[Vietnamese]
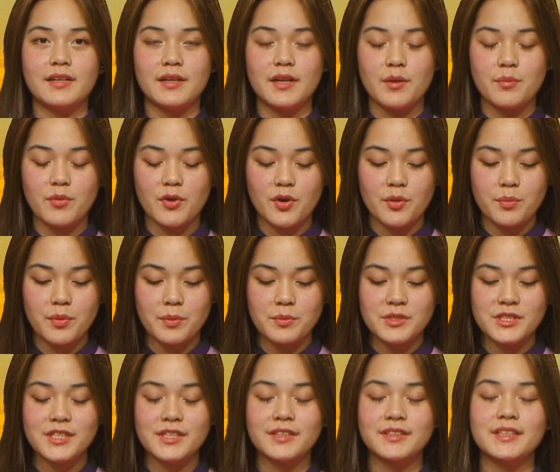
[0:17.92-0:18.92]
Nam Mô Bổn
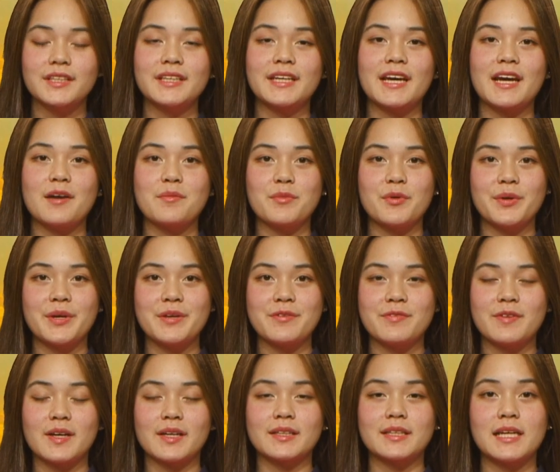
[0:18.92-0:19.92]
Sư Thích Ca Mâu Ni
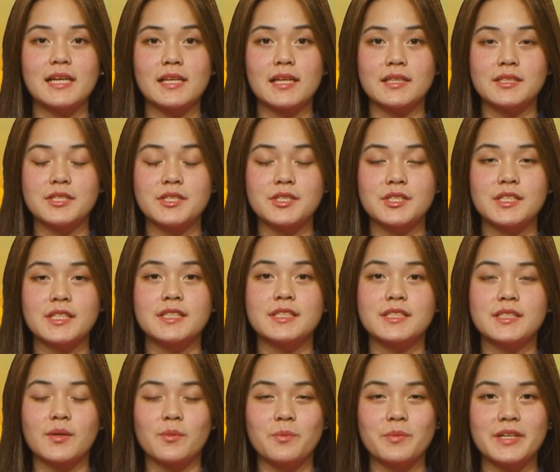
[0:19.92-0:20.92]
Phật Đây là chương trình
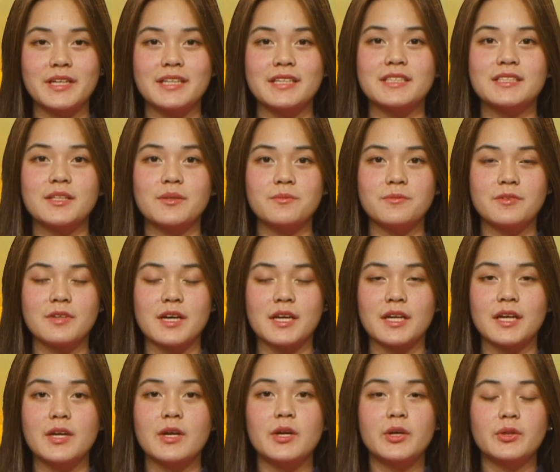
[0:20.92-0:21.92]
Sống Đời Sống Phật
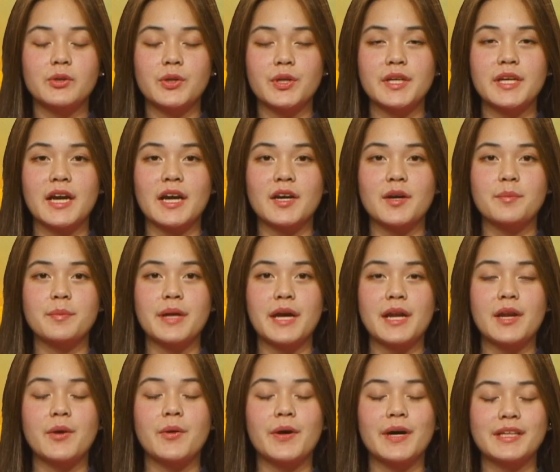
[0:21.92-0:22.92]
Thuyết giảng hôm
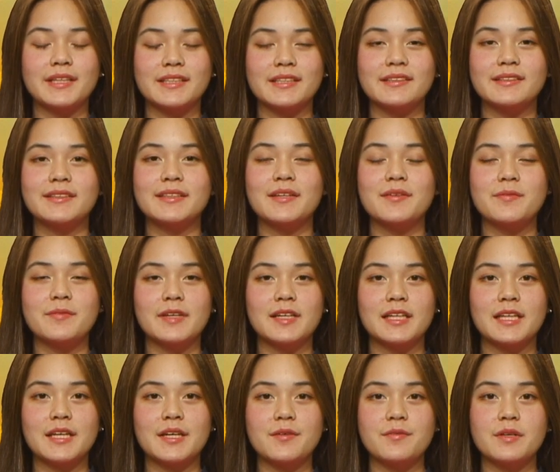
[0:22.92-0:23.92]
nay là Hòa Thượng Thích
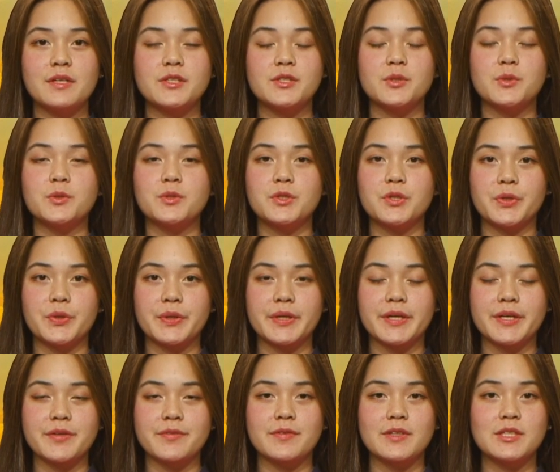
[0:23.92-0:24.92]
Viên Lý, Viên Chủ Chùa Đường
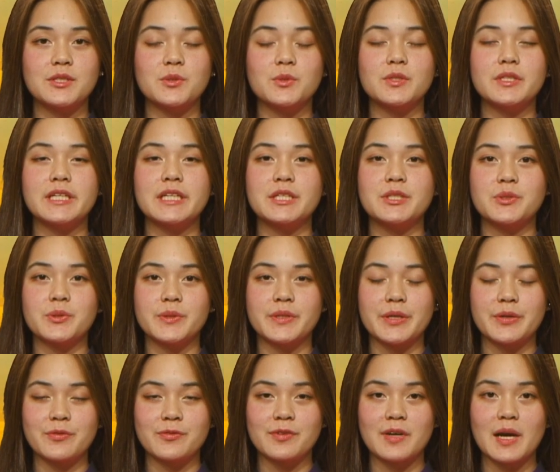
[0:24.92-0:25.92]
Ngự và Chủ trì Chùa
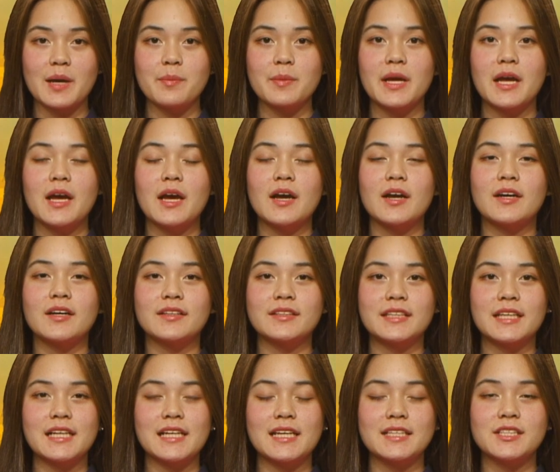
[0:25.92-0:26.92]
Diệu Pháp Con
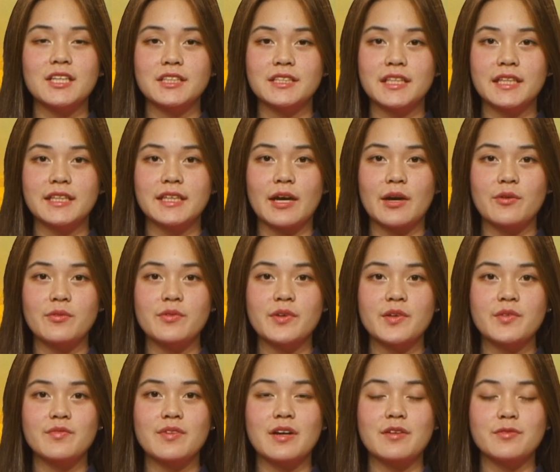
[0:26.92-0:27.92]
tên là Jessie Thảo
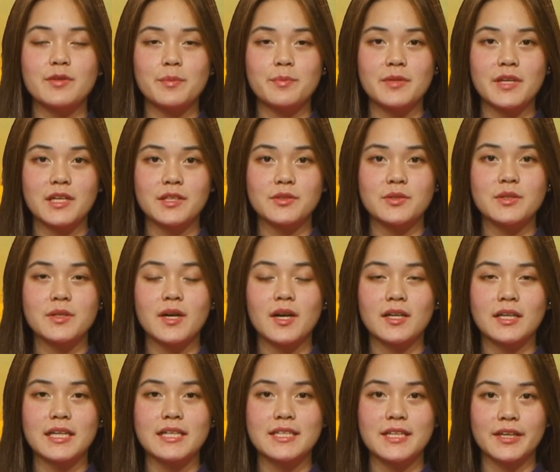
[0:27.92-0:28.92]
Vi và pháp danh của
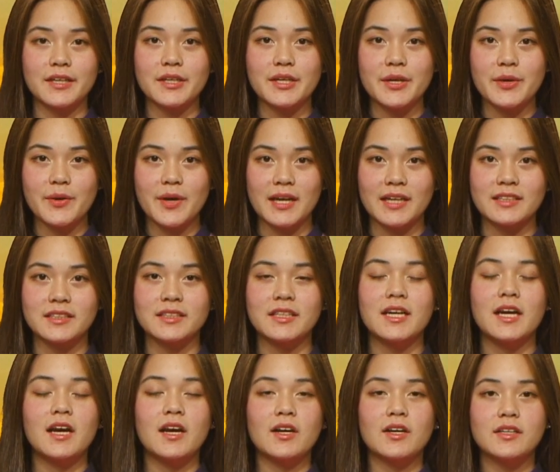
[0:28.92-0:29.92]
con là Nhật Hiếu Hạnh
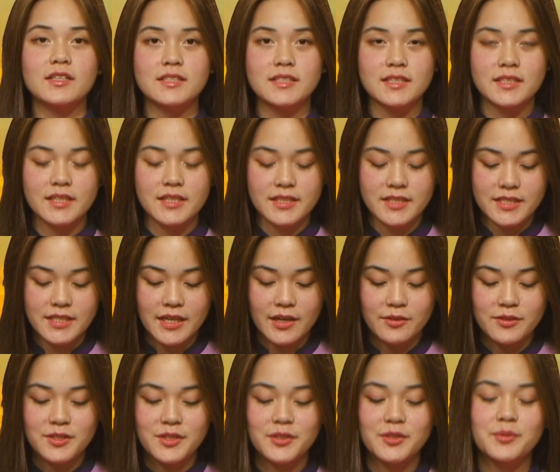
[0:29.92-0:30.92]
Con xin kính
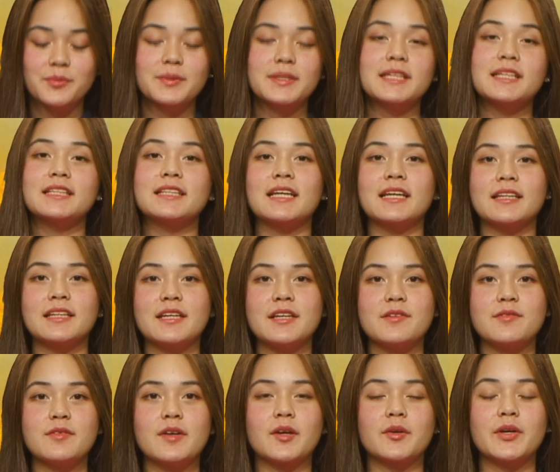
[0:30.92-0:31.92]
chào Chư Tôn Đức, Tăng
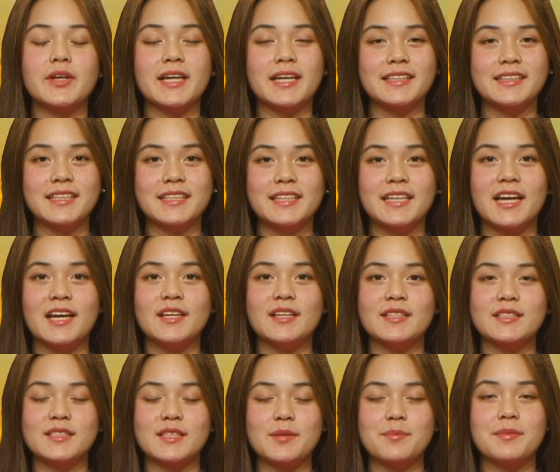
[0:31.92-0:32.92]
Ni và quý khán thính giả
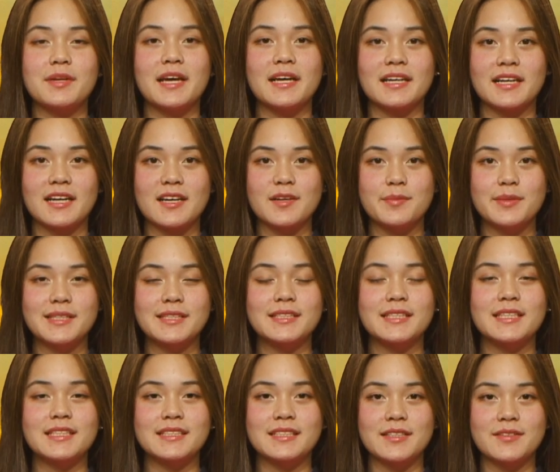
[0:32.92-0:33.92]
đang xem đài
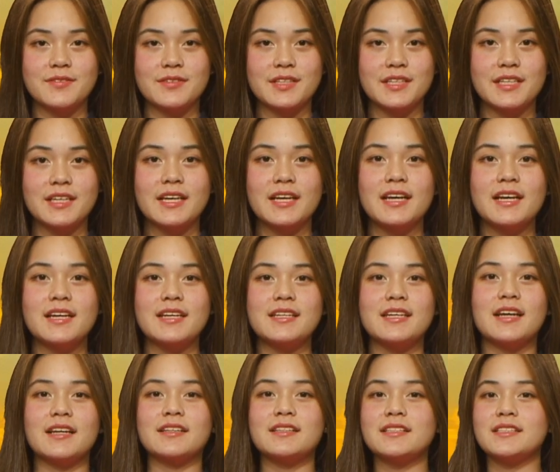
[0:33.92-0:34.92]
IBC TV
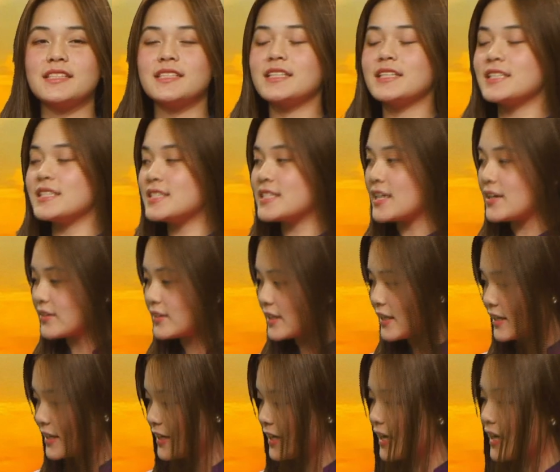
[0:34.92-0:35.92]
Dạ, con xin kính chào
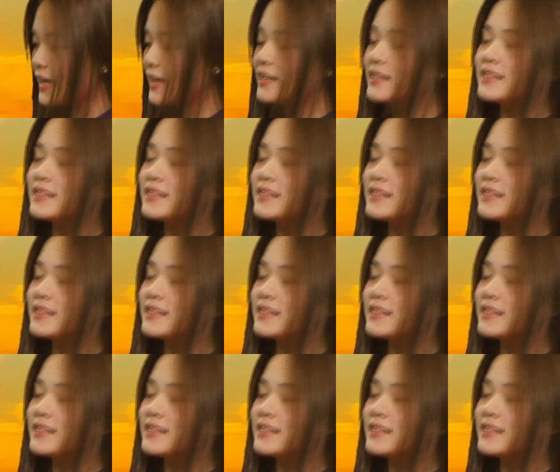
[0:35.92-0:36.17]
Thầy ạ